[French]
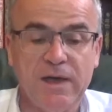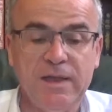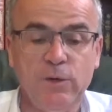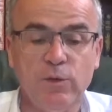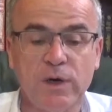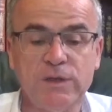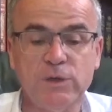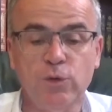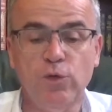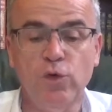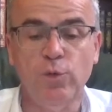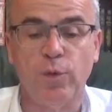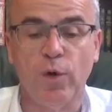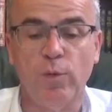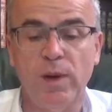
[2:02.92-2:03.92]
aînés ont résolu
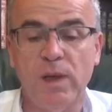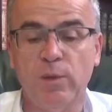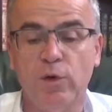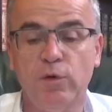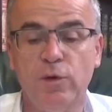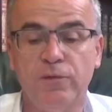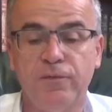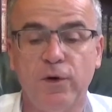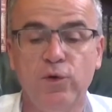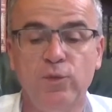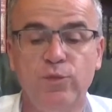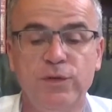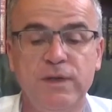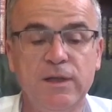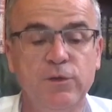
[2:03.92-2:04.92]
le problème en lui offrant une
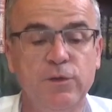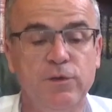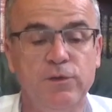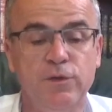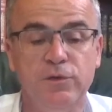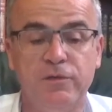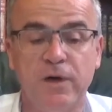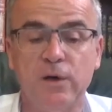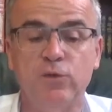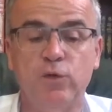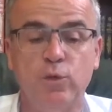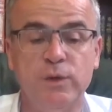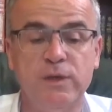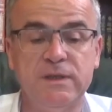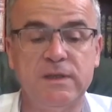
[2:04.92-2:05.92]
bouillie de, vin ou de
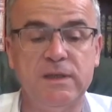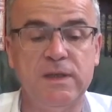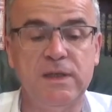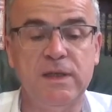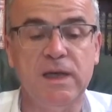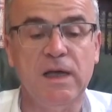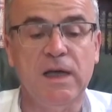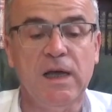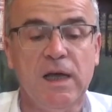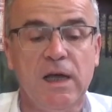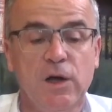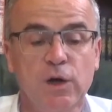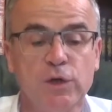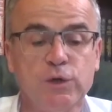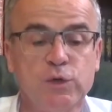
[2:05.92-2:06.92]
whisky
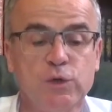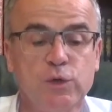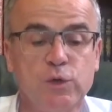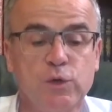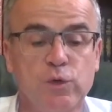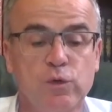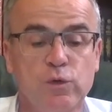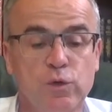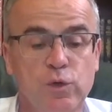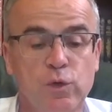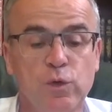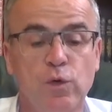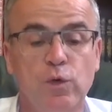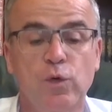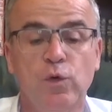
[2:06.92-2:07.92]
lorsque
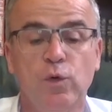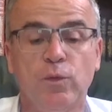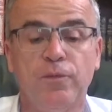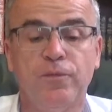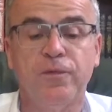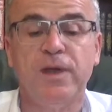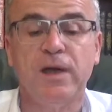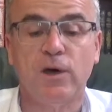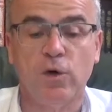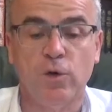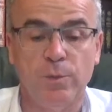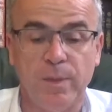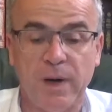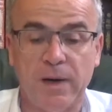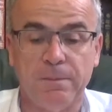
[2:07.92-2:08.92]
l'on fait un
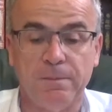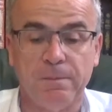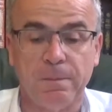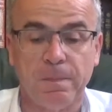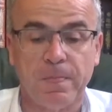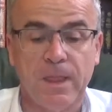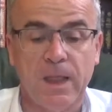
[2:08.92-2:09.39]
repas